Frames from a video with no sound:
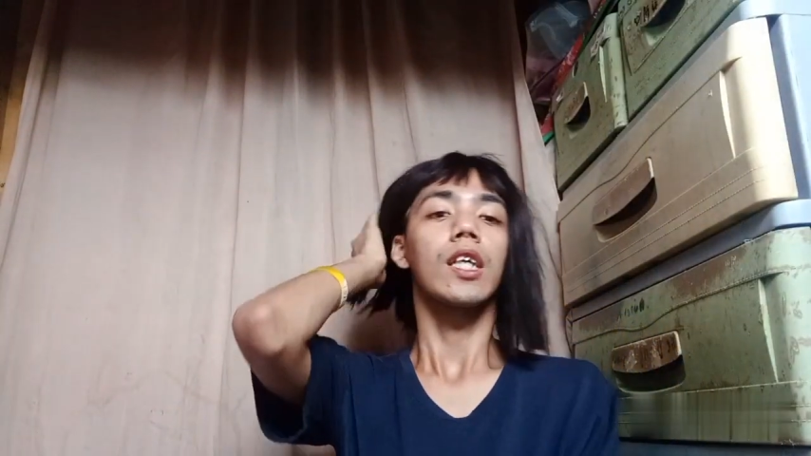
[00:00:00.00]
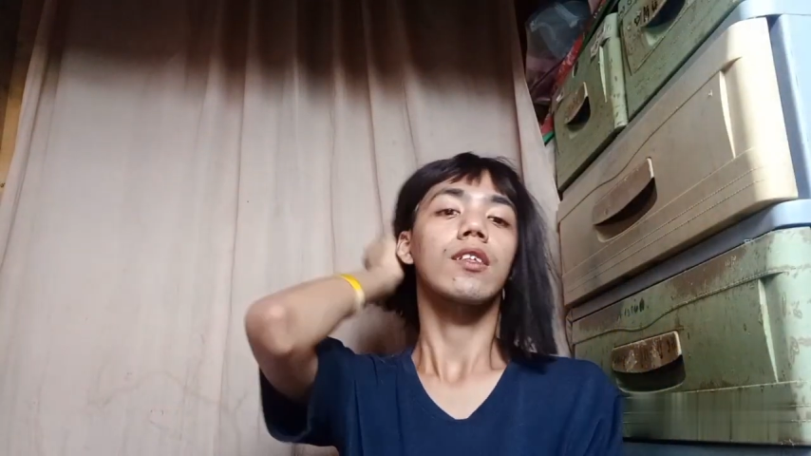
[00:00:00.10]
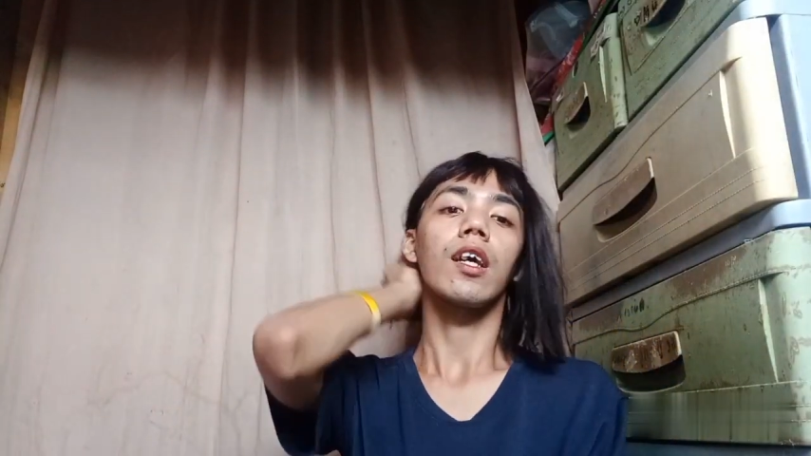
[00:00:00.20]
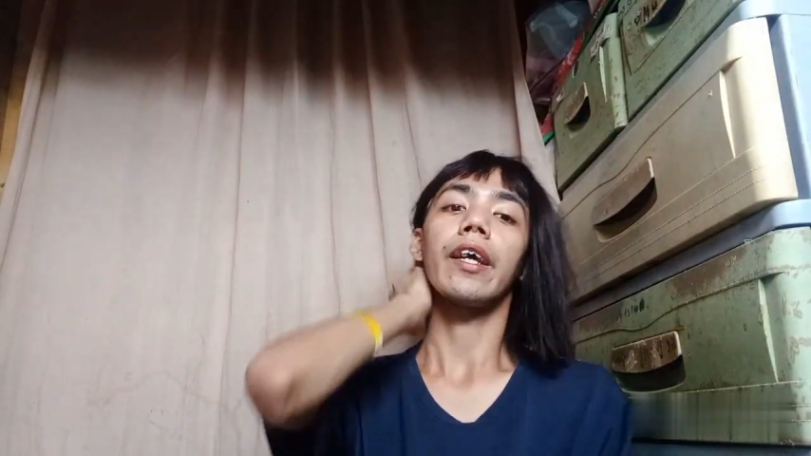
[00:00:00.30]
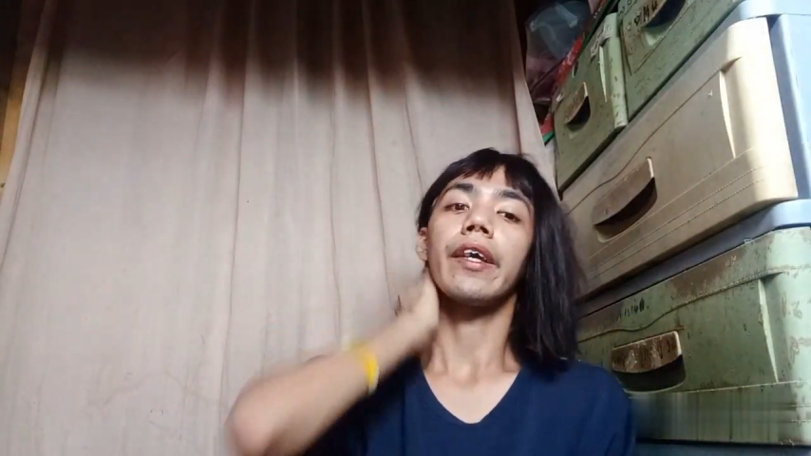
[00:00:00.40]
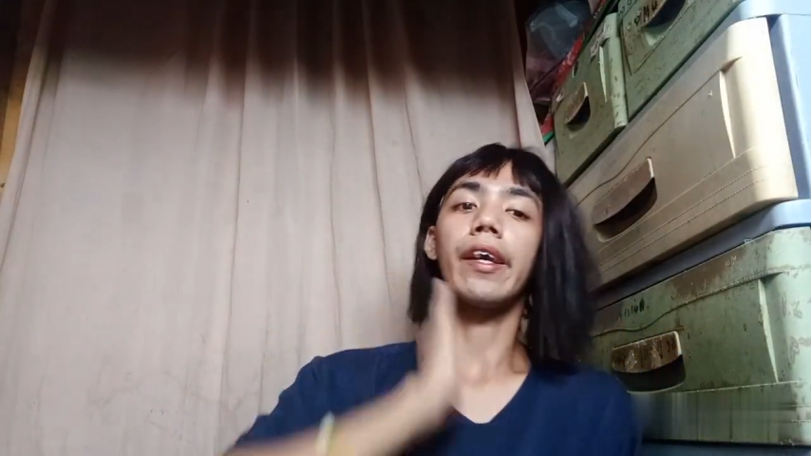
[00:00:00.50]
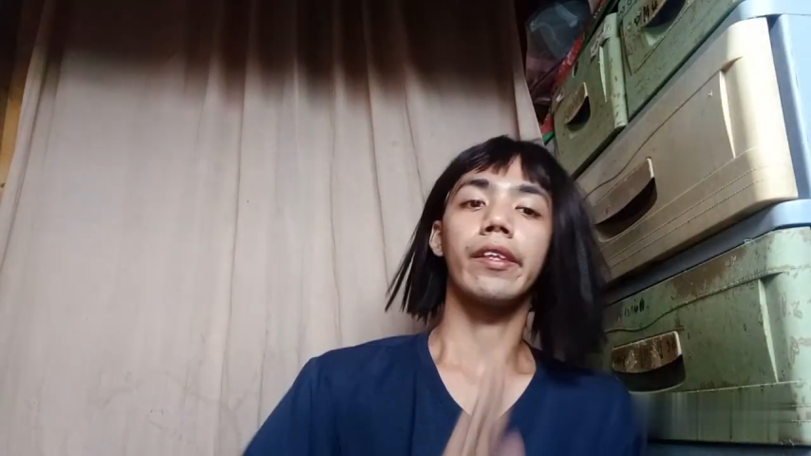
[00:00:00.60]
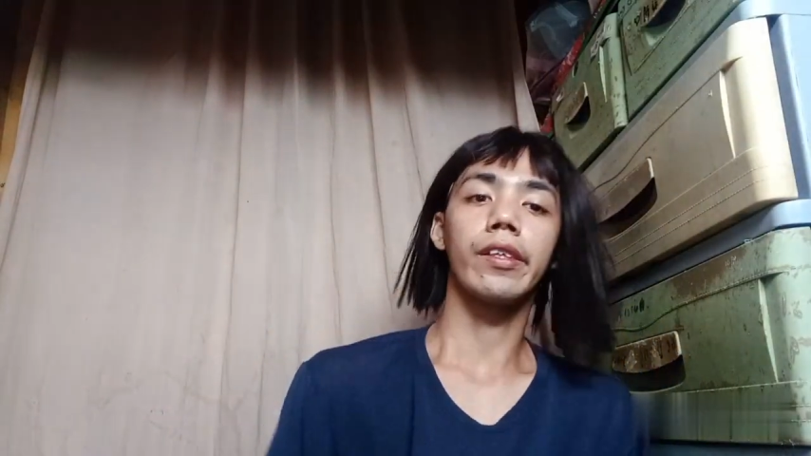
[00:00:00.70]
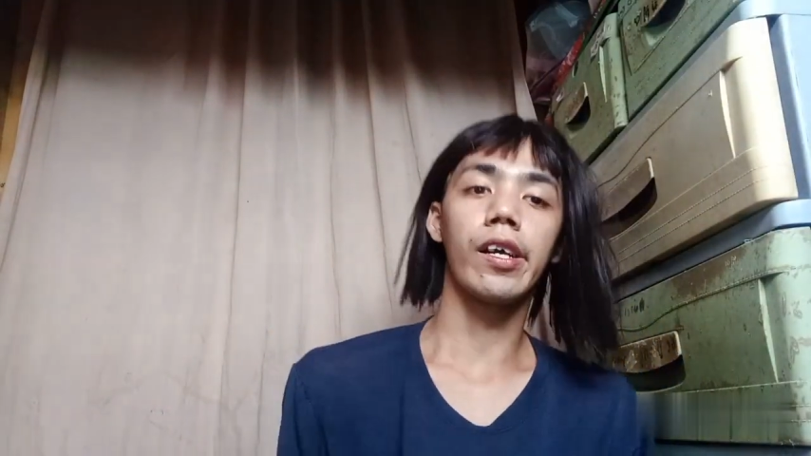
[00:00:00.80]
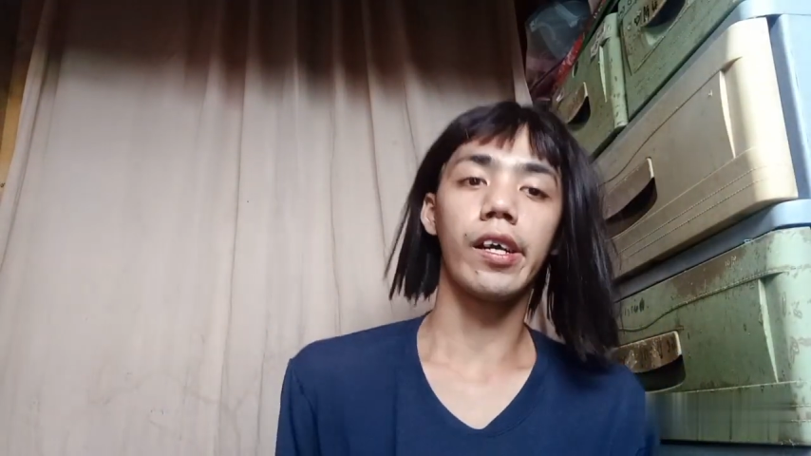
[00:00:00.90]
Tapos,
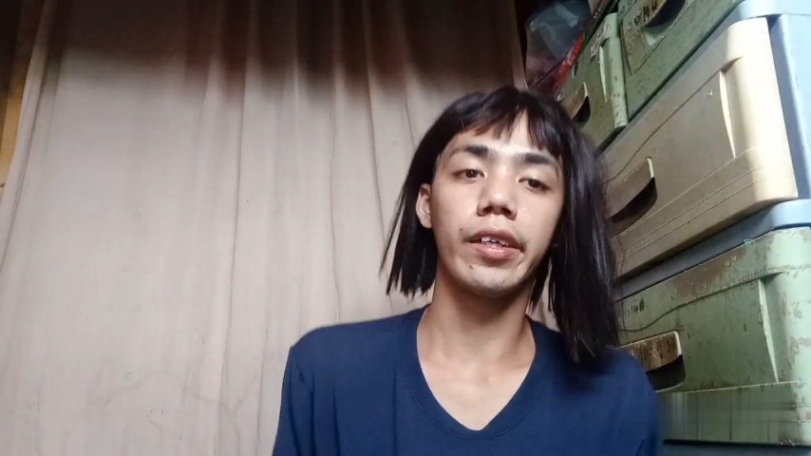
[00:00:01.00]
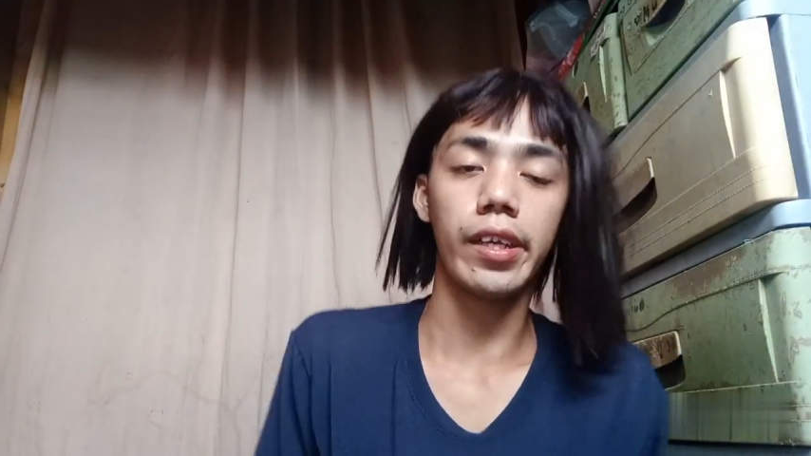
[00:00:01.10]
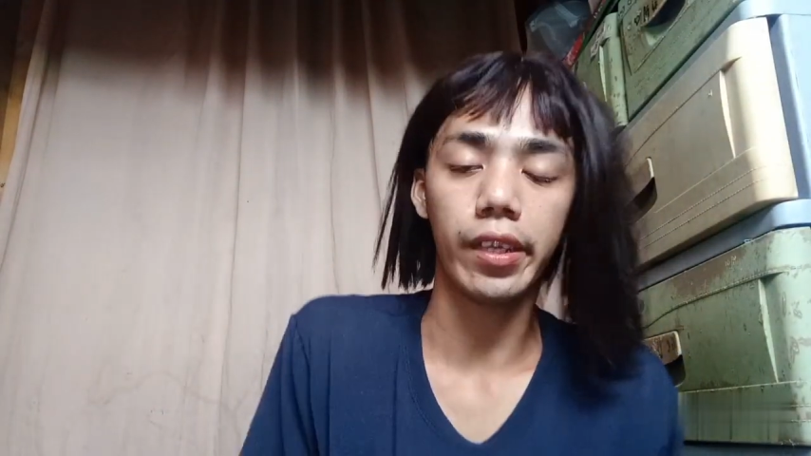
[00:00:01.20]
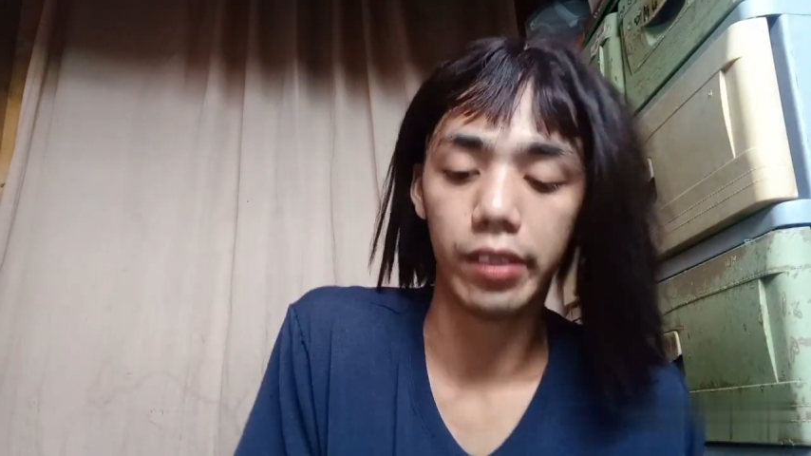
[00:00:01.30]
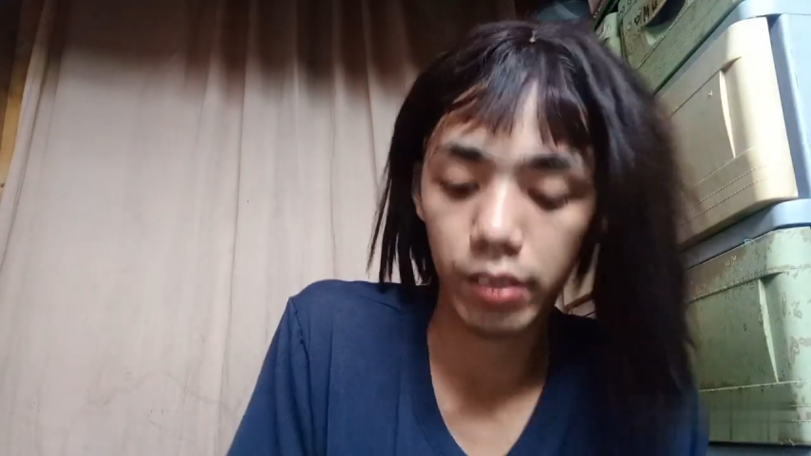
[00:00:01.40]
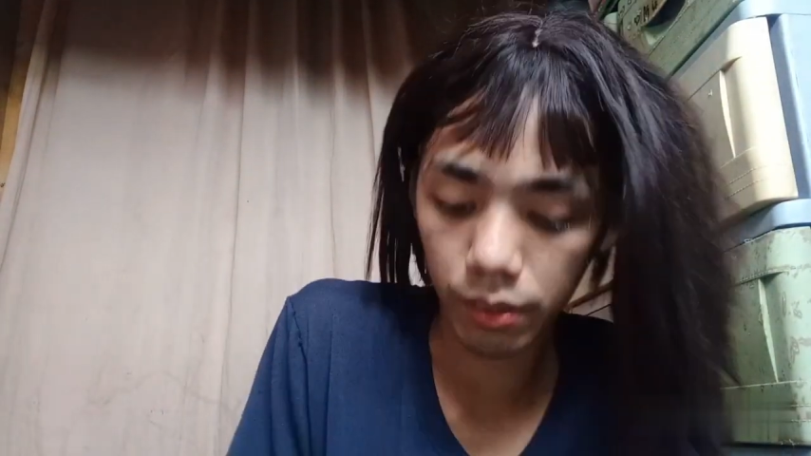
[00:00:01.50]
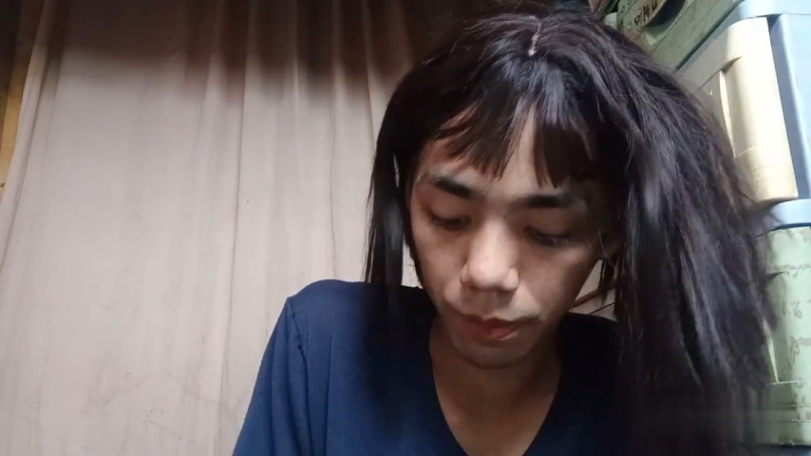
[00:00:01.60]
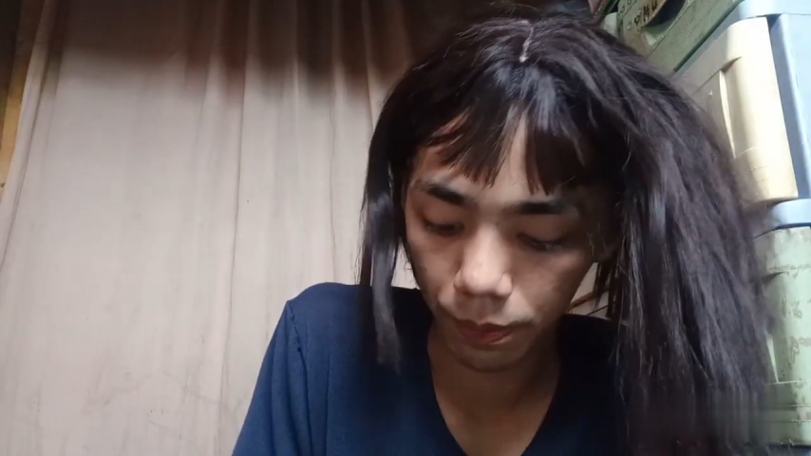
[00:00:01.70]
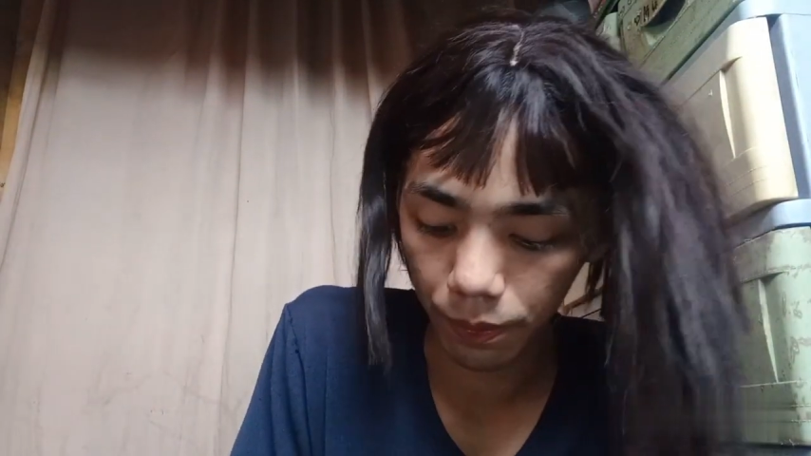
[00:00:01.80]
ayan no, guys.